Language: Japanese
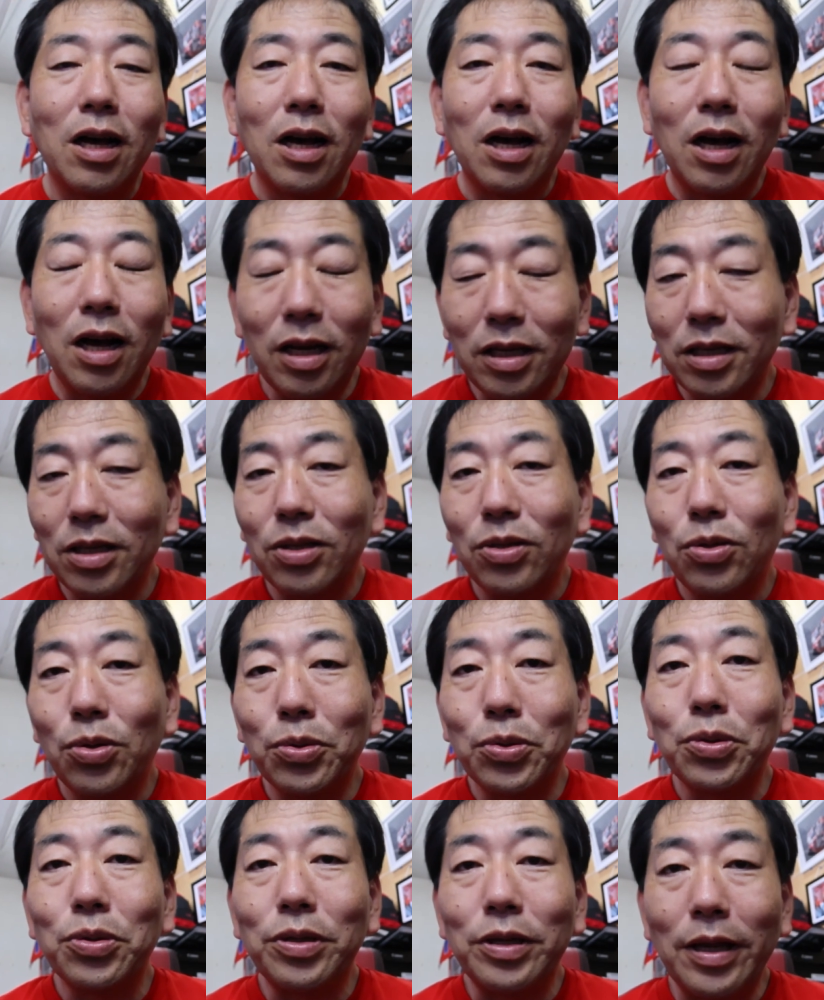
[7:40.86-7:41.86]
はい、とい
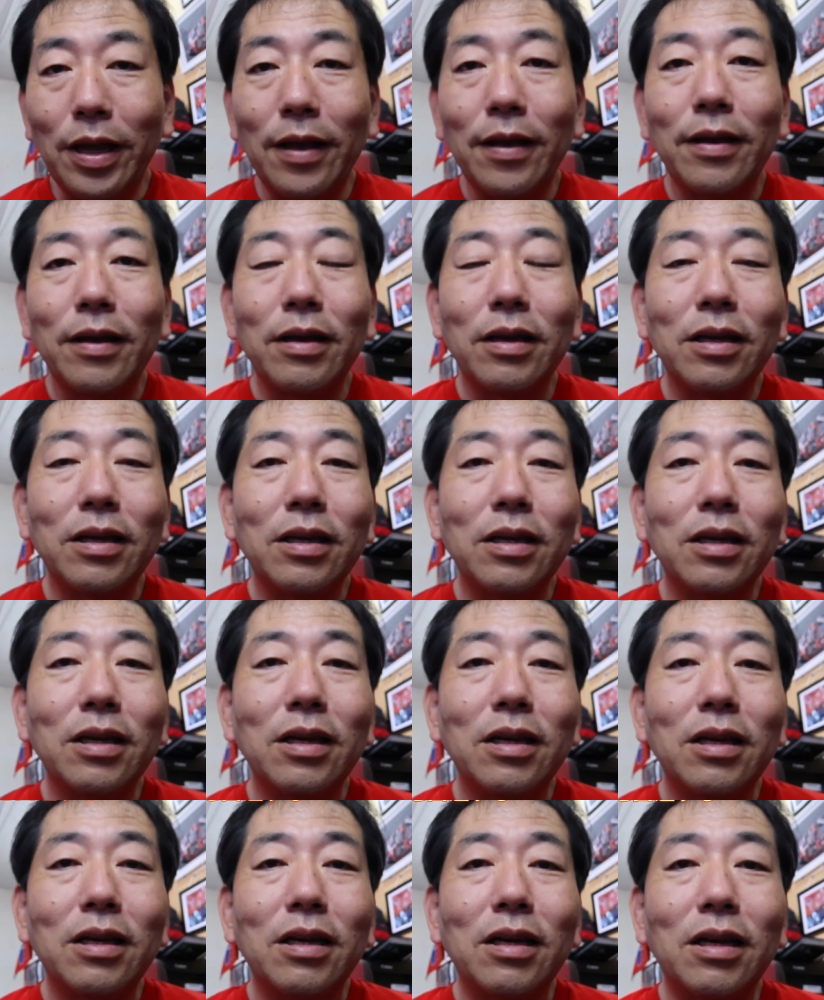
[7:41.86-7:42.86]
うことでね、
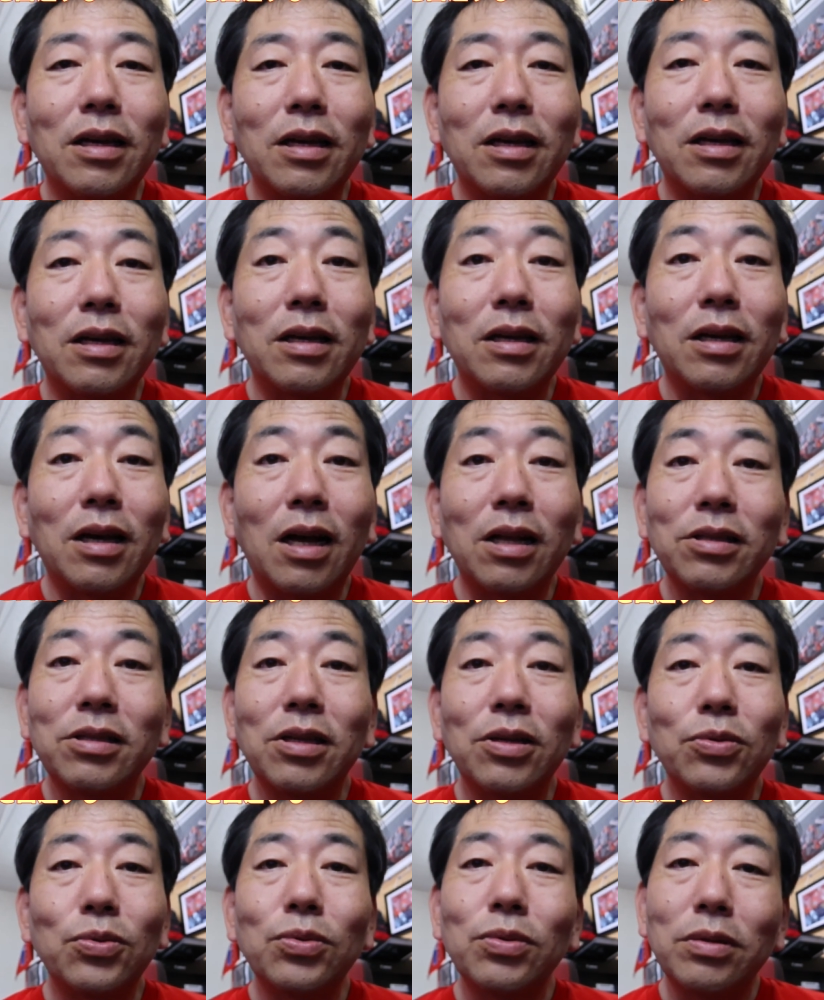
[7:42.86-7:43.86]
えー、安
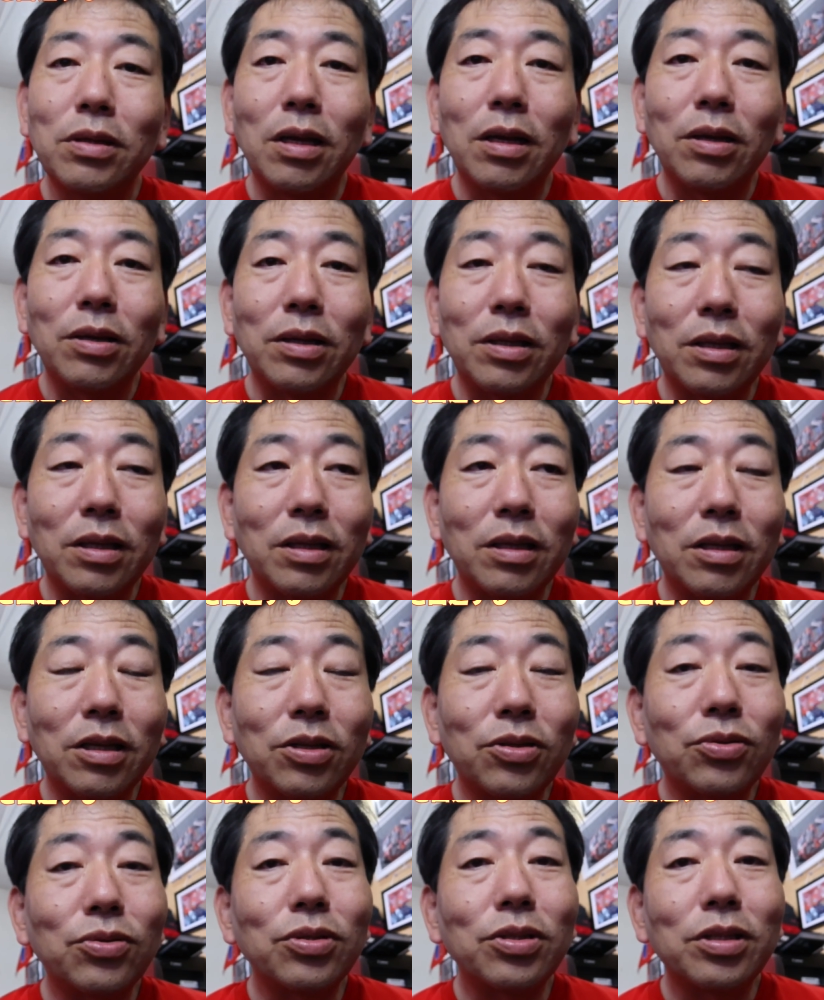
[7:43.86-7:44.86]
全運転
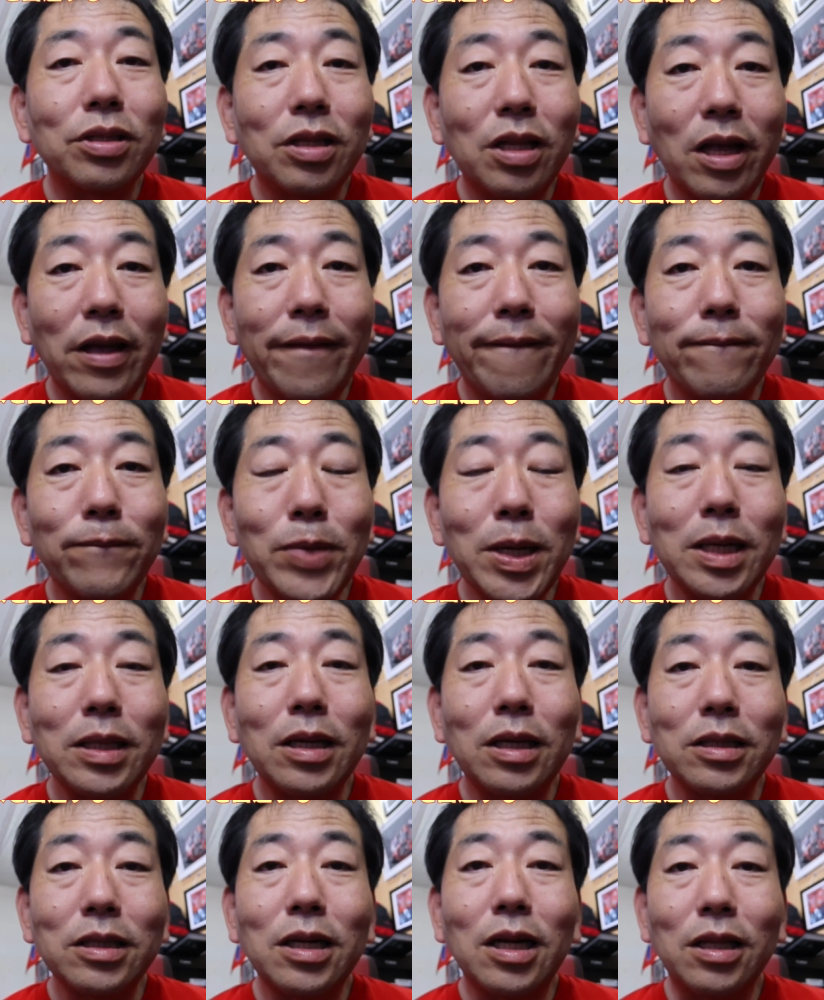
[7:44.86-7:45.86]
について、まあ、
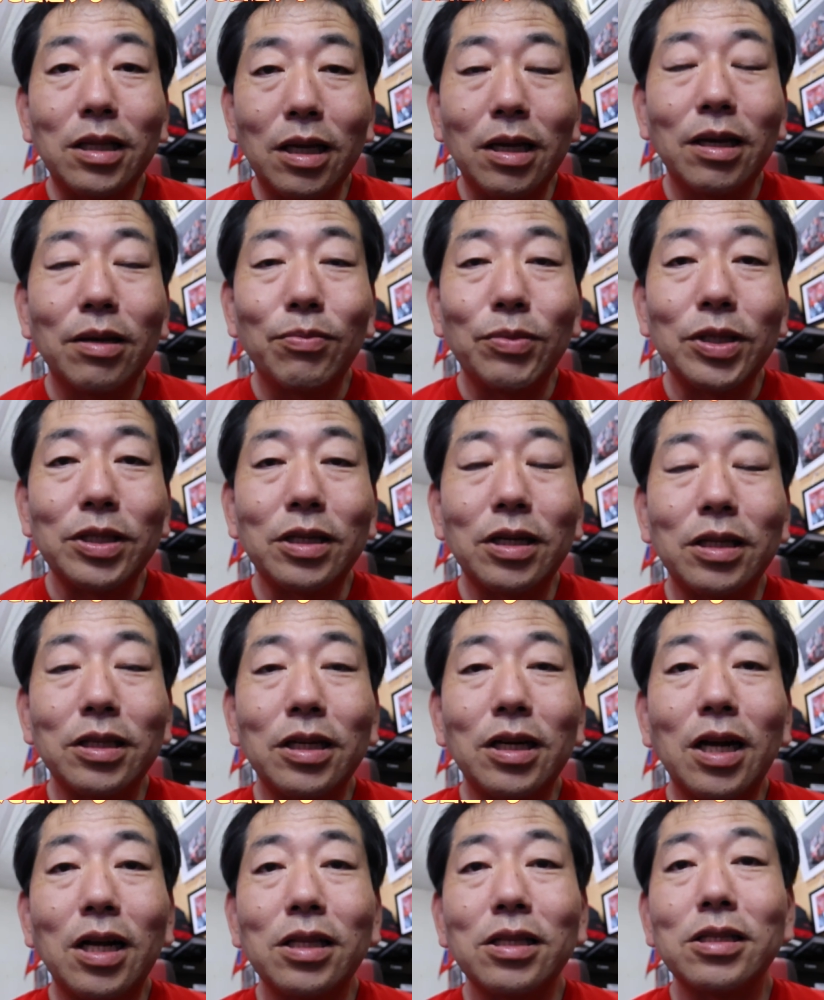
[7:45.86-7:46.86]
何かね、身近
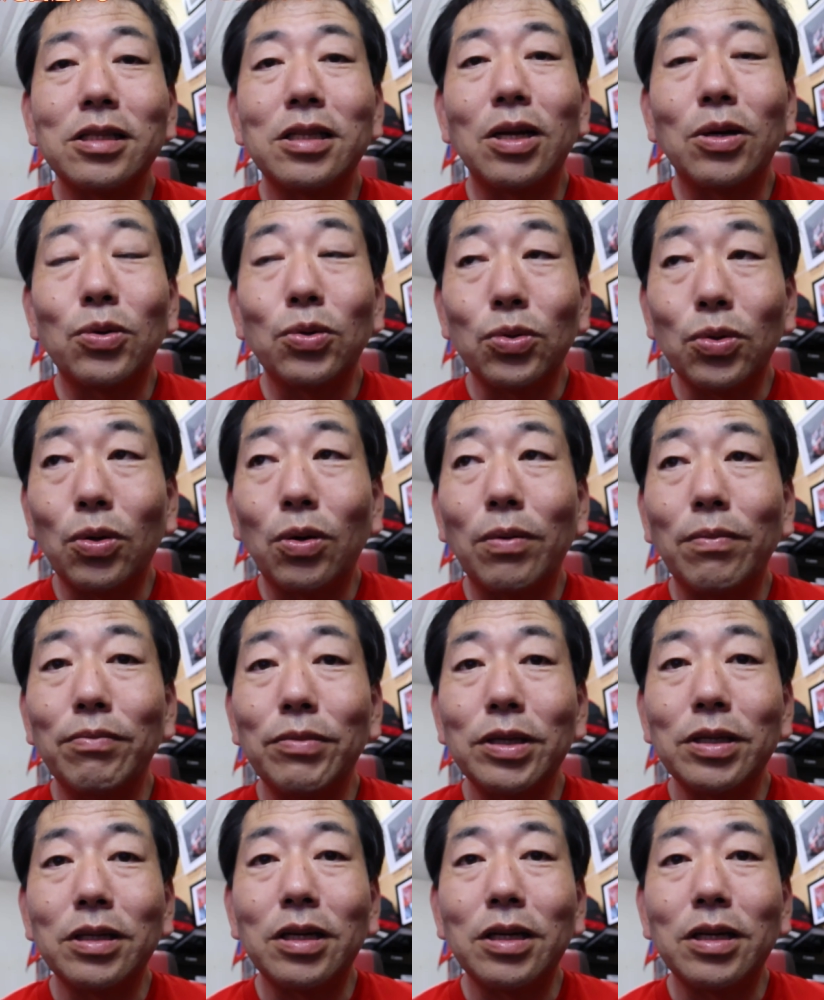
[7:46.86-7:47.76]
に感じたこと、身